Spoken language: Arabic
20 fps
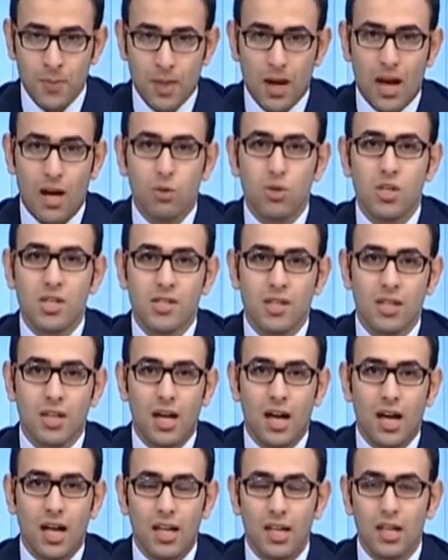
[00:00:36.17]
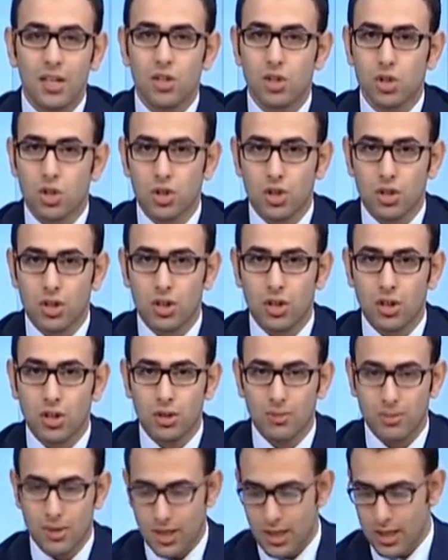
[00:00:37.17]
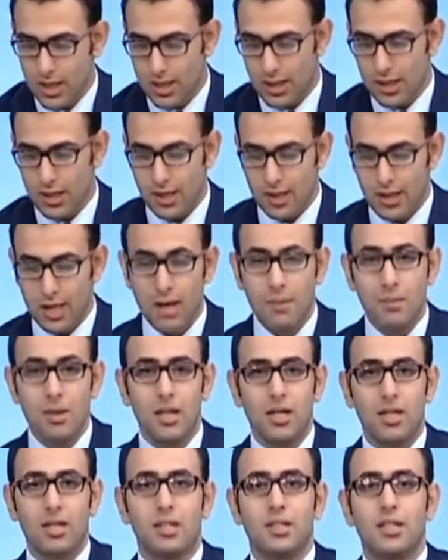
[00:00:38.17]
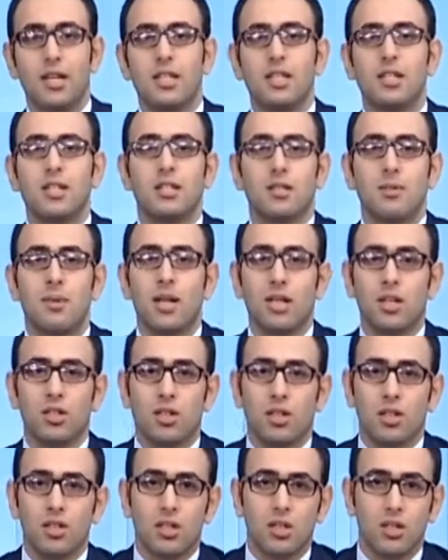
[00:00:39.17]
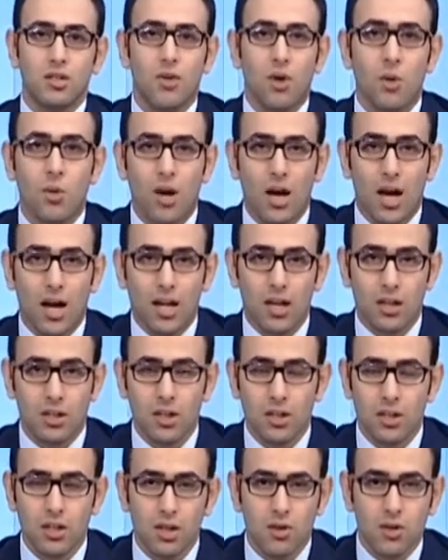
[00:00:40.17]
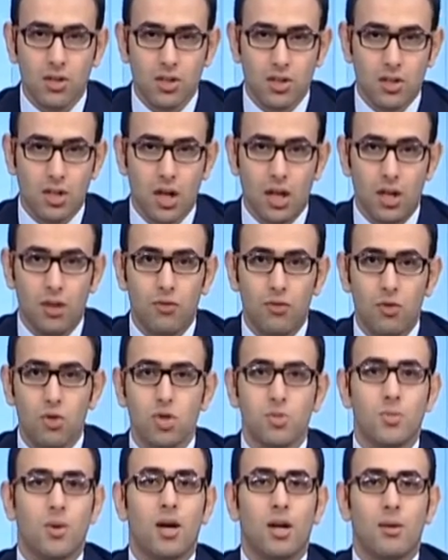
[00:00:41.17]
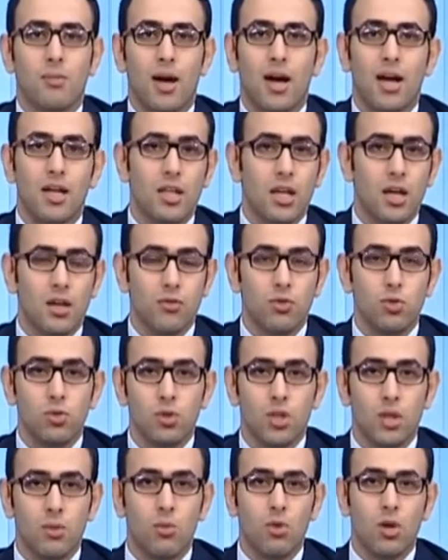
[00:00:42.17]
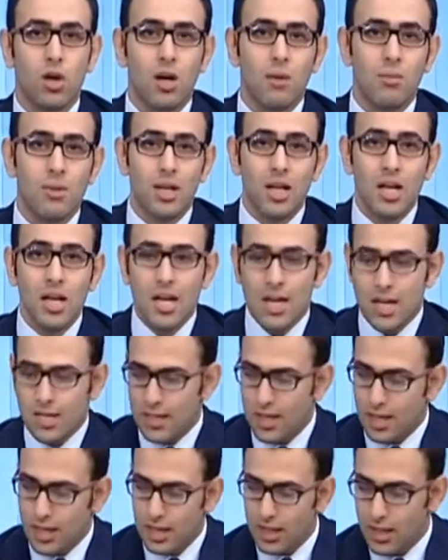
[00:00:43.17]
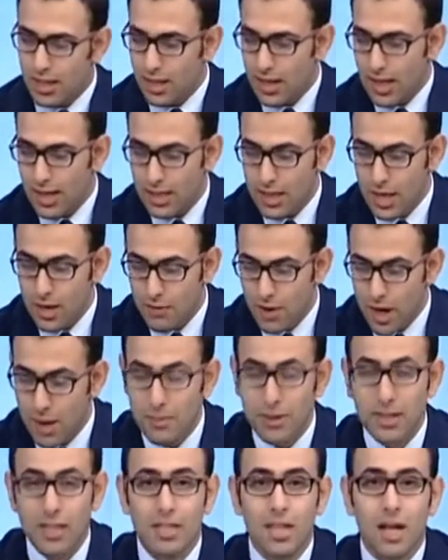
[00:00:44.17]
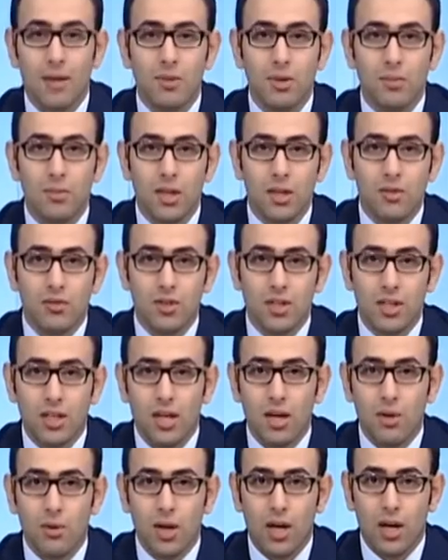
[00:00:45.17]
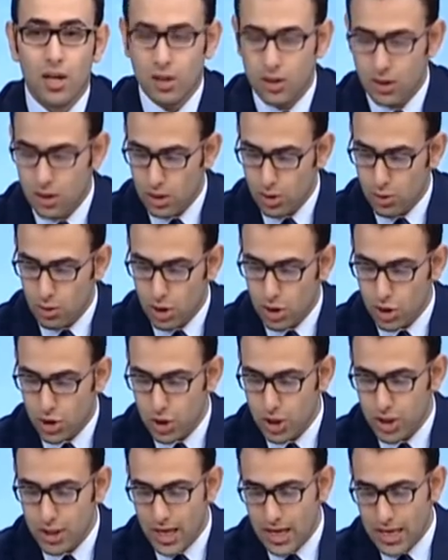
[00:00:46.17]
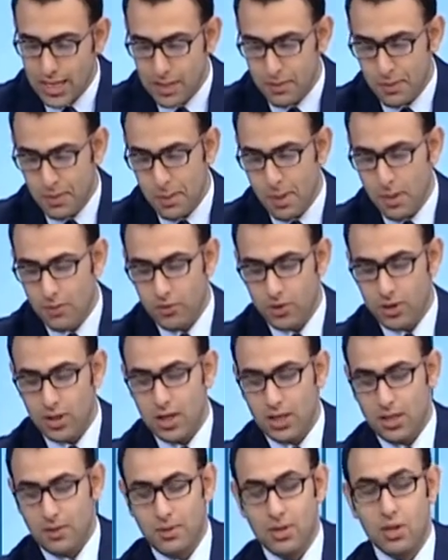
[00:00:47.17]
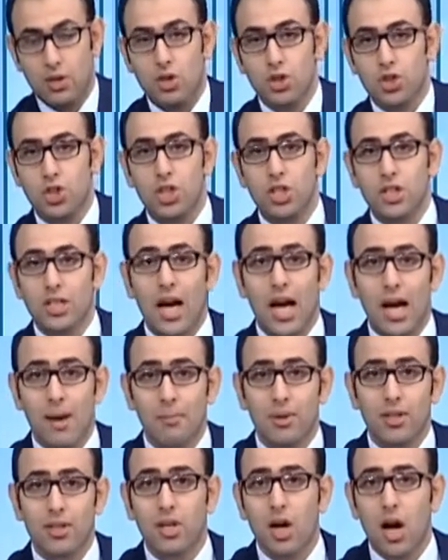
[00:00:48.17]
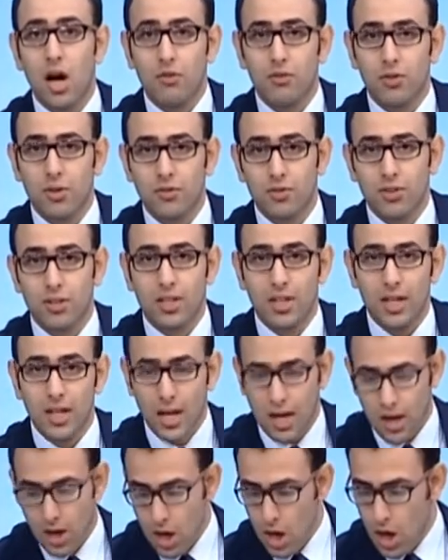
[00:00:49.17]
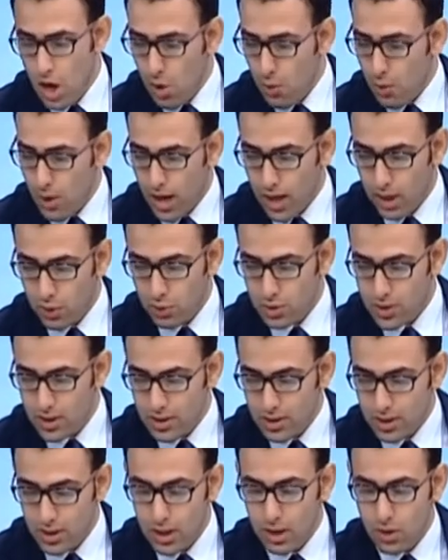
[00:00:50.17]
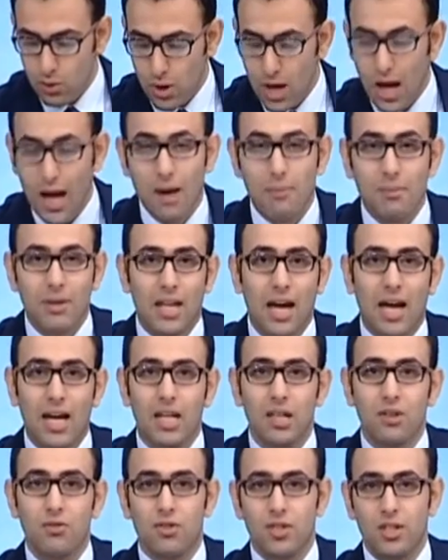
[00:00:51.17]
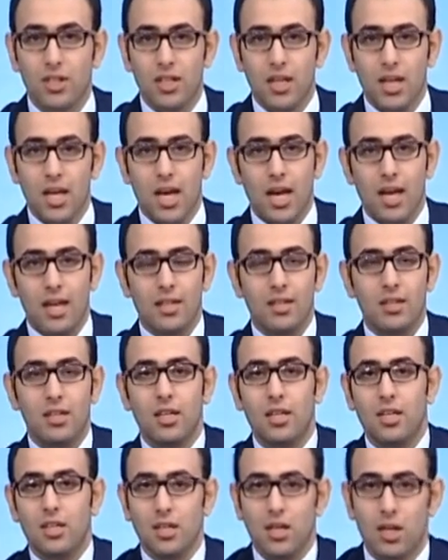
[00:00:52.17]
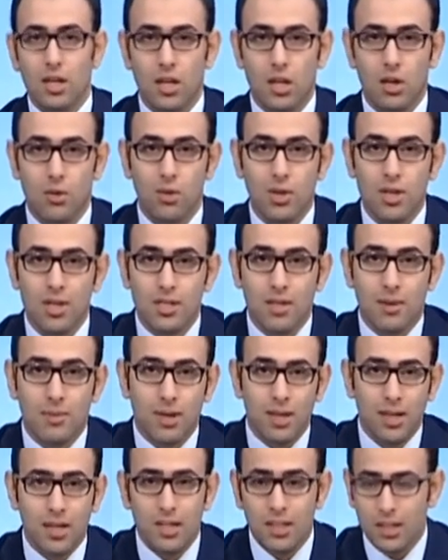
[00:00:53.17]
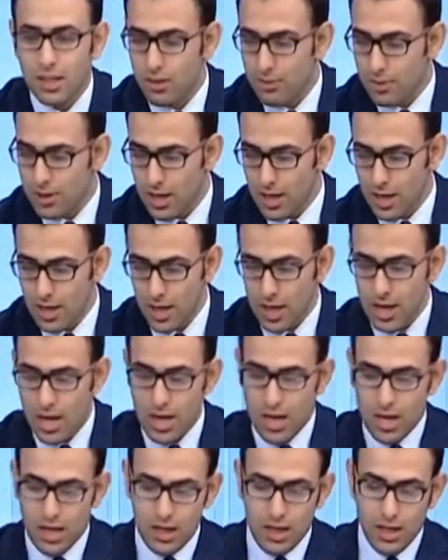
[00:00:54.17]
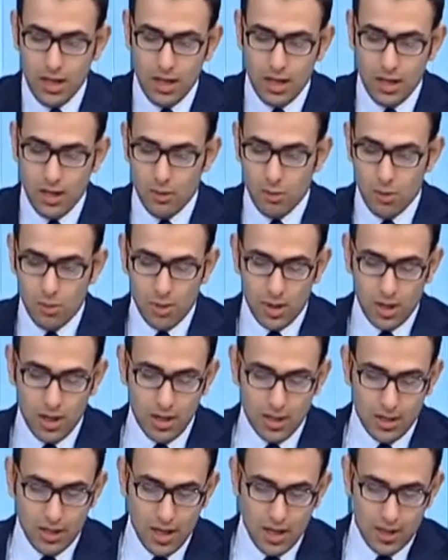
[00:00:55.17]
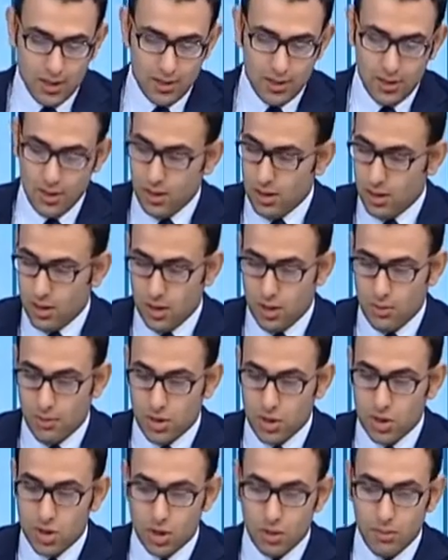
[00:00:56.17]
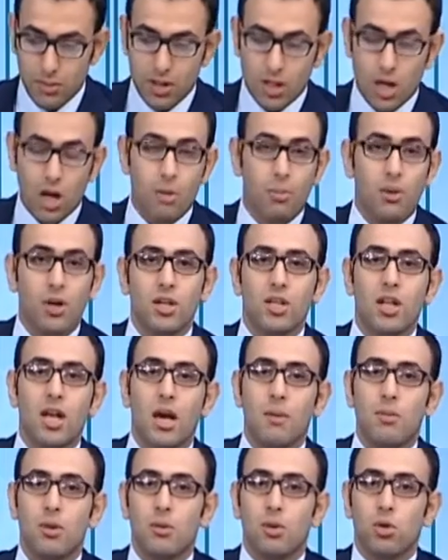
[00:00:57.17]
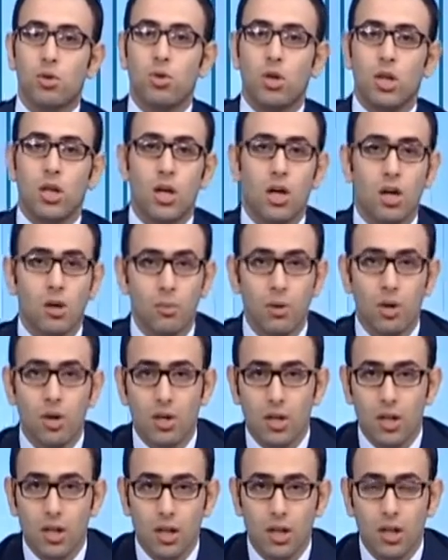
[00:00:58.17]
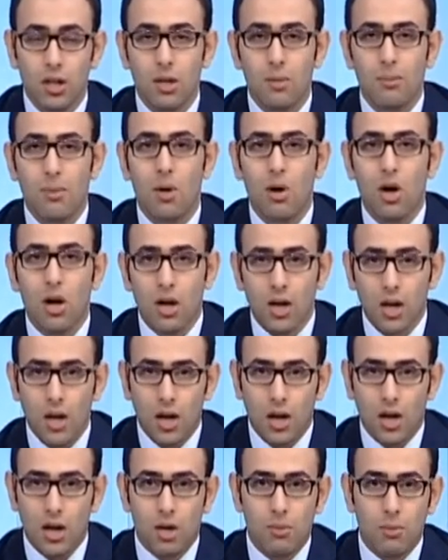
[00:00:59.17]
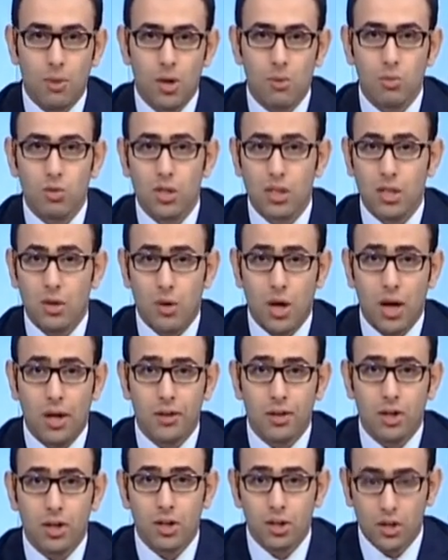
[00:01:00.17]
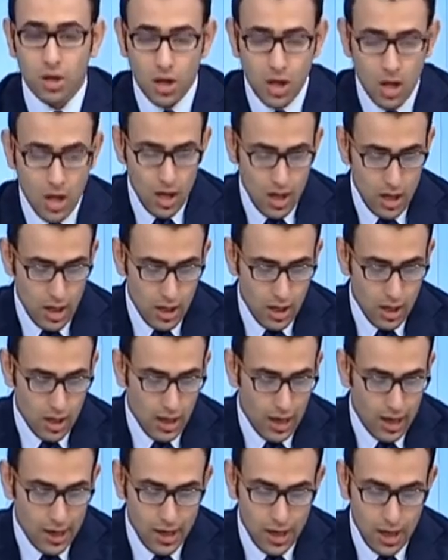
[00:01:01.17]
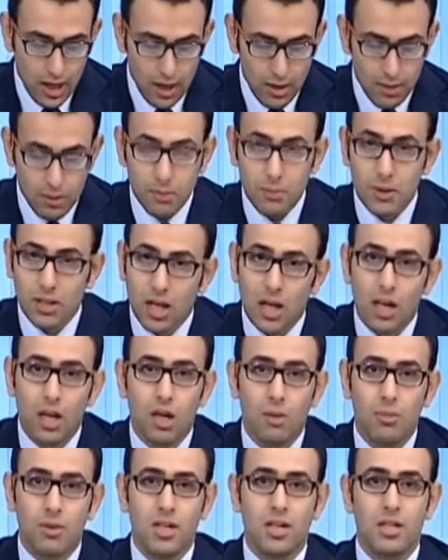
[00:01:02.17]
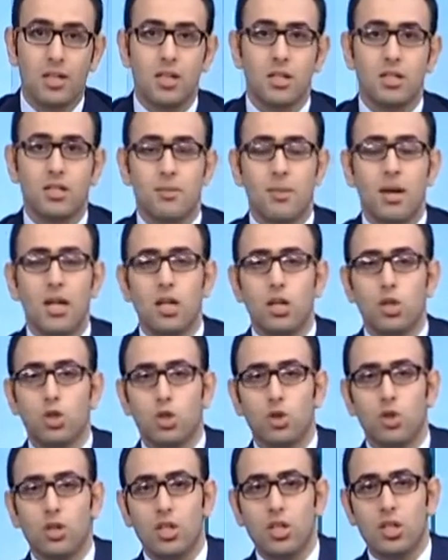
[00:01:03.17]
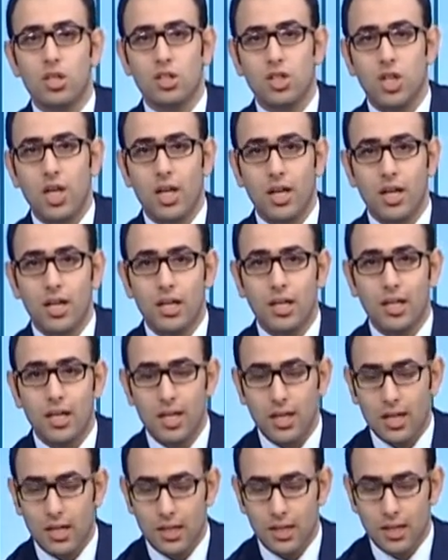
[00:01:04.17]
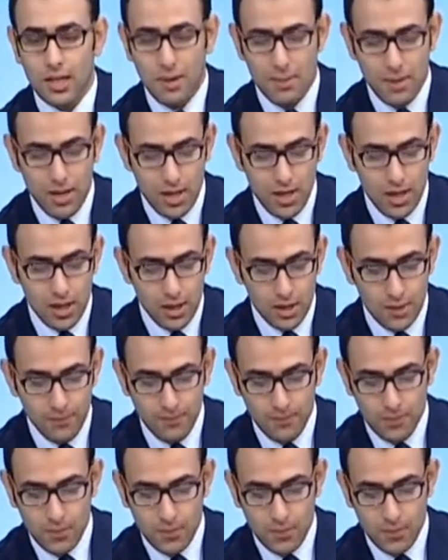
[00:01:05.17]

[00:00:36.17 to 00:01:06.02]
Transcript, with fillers: عوده سريعه للنشاط الرياضي بالكامل النادي الزمالك النهارده تفوق على طنطا طنطا واستطاع الفوز بأربع أهداف دون مقابل سجل الأهداف أحمد عيد عبد الملك في الدقيقة 21 حازم إمام في الدقيقة 28 أحمد جعفر في الدقيقة 61 وأحمد علي في الدقيقة 72 دي بداية لمباريات كأس آه، مصر من أخبارنا قبل ما نروح لأخبار المواقع أخبار متنوعة النهاردة آه، الحقيقة ما تعلق بنادي الزمالك الشغل الشاغل للجماهير